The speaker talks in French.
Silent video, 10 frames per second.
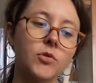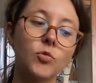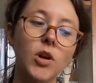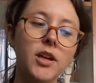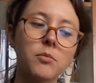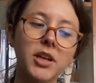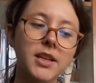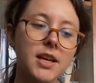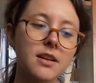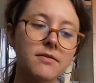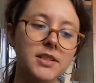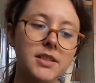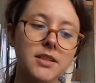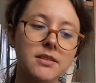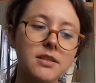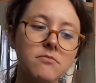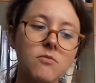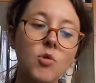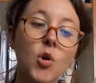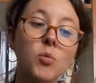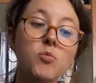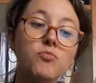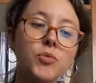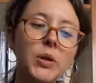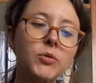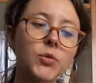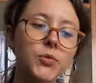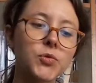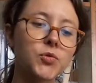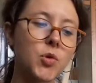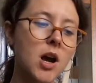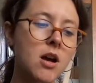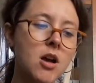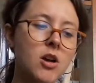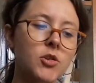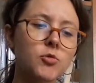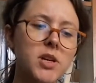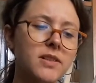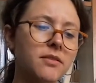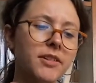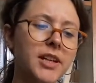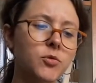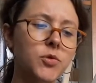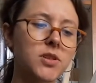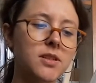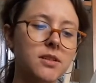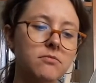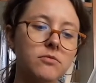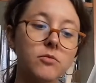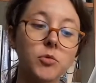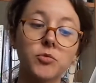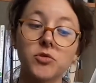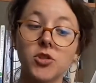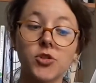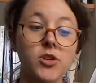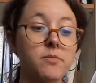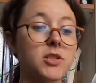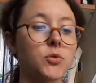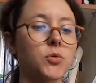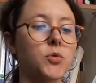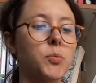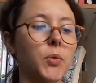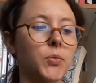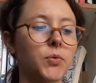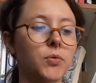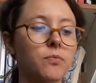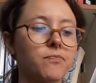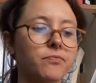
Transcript: Toi, Gabriel, avait-il dit, en me pointant du doigt, tu es un vrai Tutsi, On ne sait jamais ce que tu penses.